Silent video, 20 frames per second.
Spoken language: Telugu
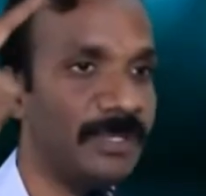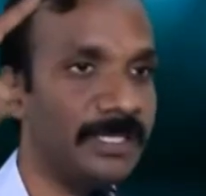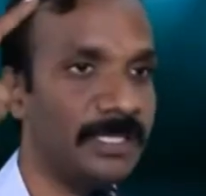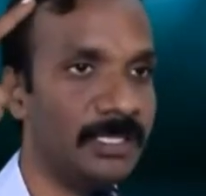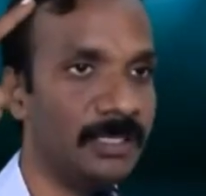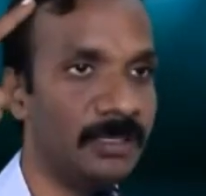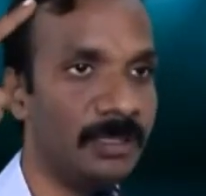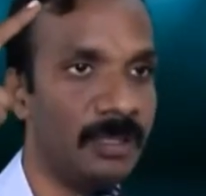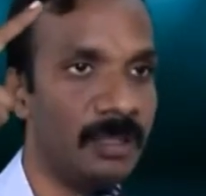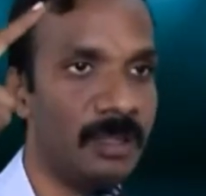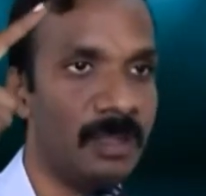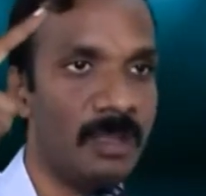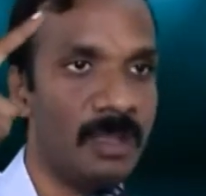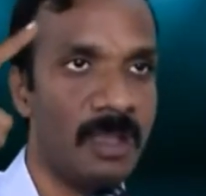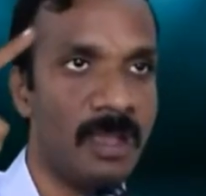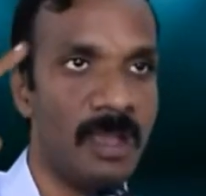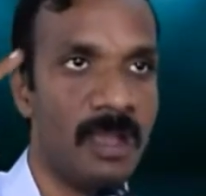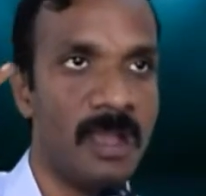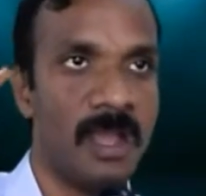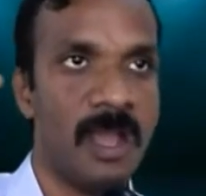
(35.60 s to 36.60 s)
చెప్పని
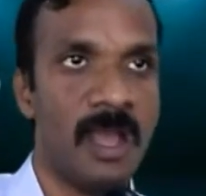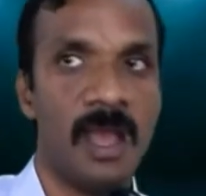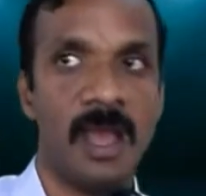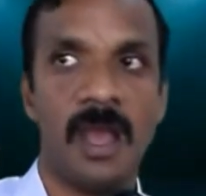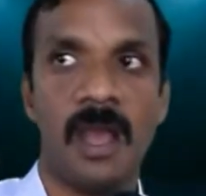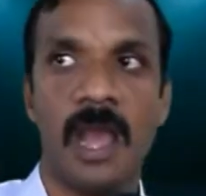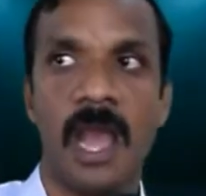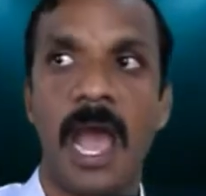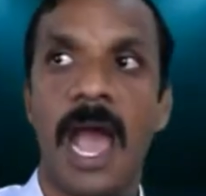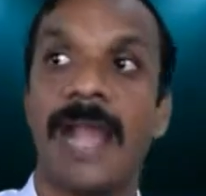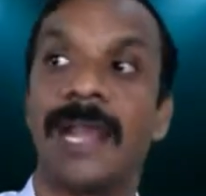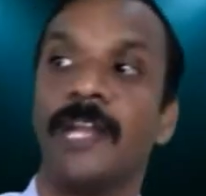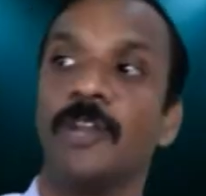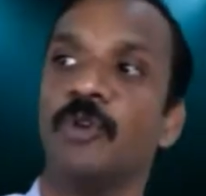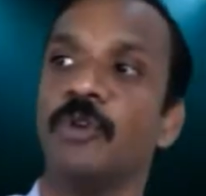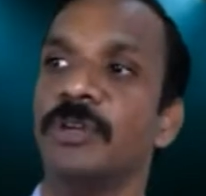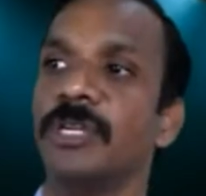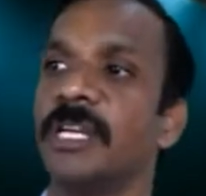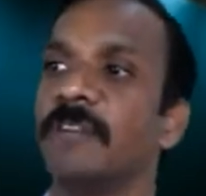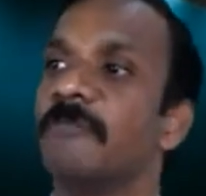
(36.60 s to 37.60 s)

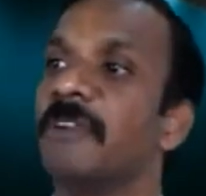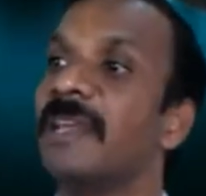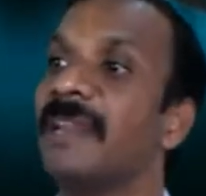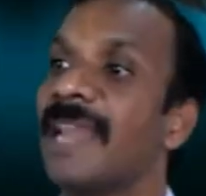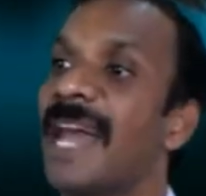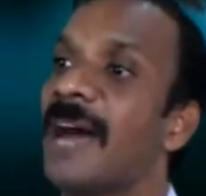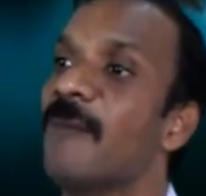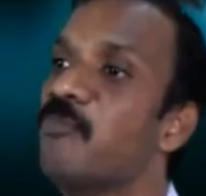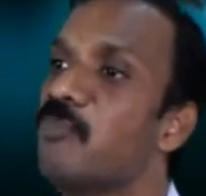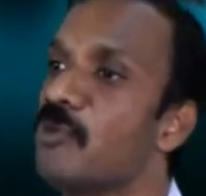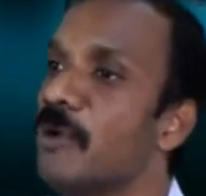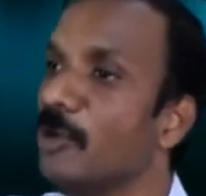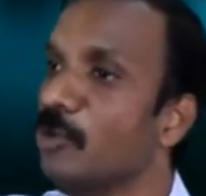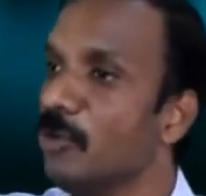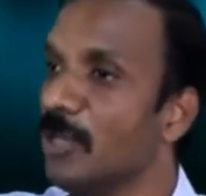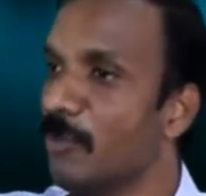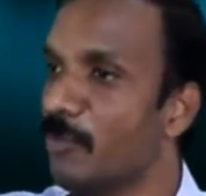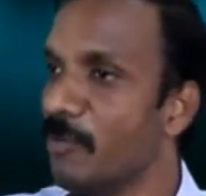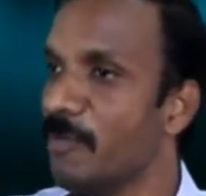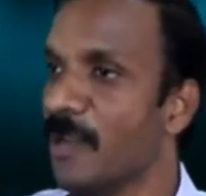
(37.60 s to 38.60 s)
అక్కడ కొంటే వీళ్ళకి లాభం
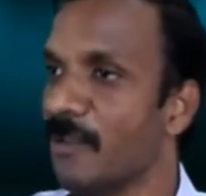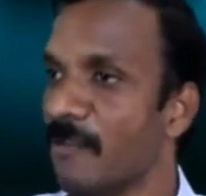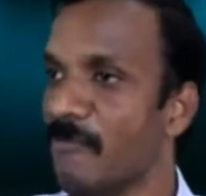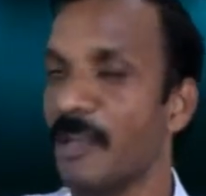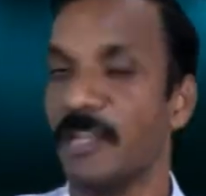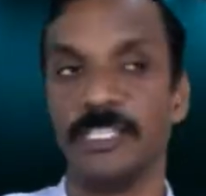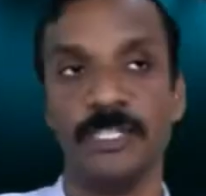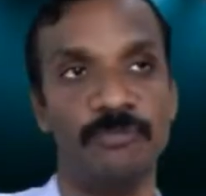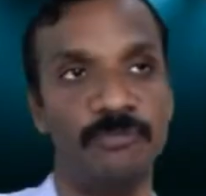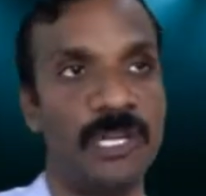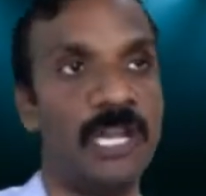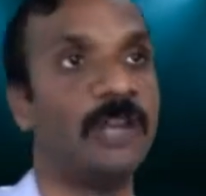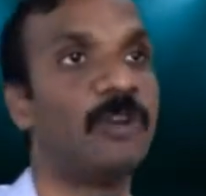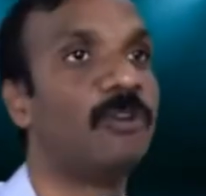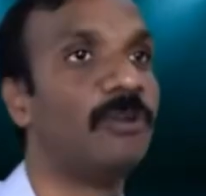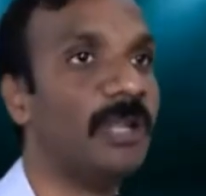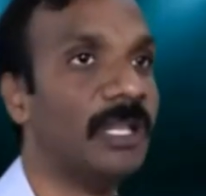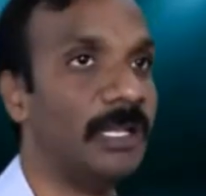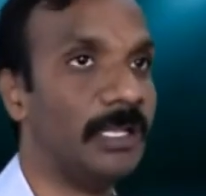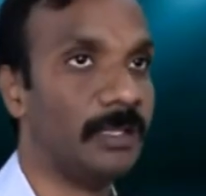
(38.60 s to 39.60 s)
అనుకున్నప్పుడు మనమే వాళ్ళకి చెప్తాం
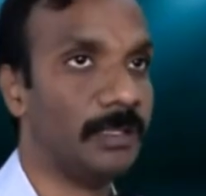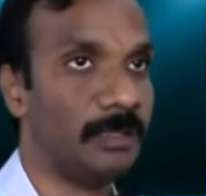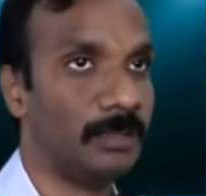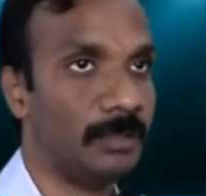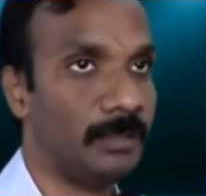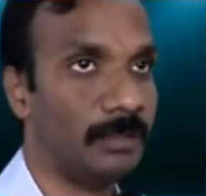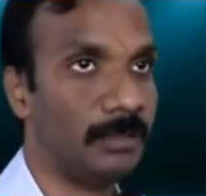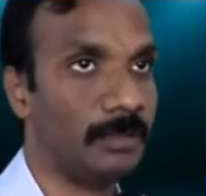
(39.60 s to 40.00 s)
అడగకుండానే